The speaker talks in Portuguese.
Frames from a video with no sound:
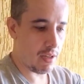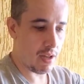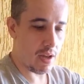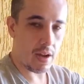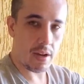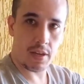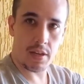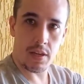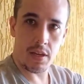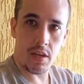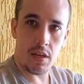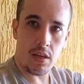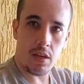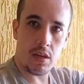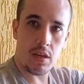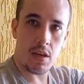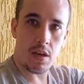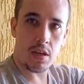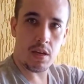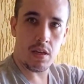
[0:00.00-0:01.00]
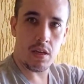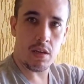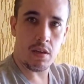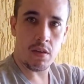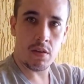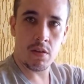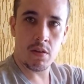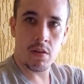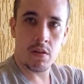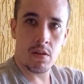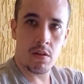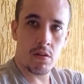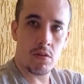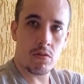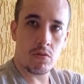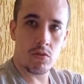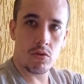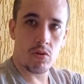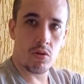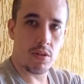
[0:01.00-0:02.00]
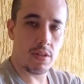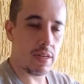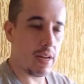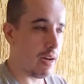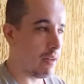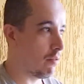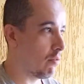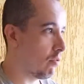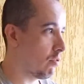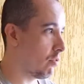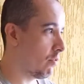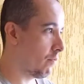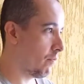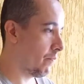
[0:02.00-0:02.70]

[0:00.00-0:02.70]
aqui e aqui, nos dois lados.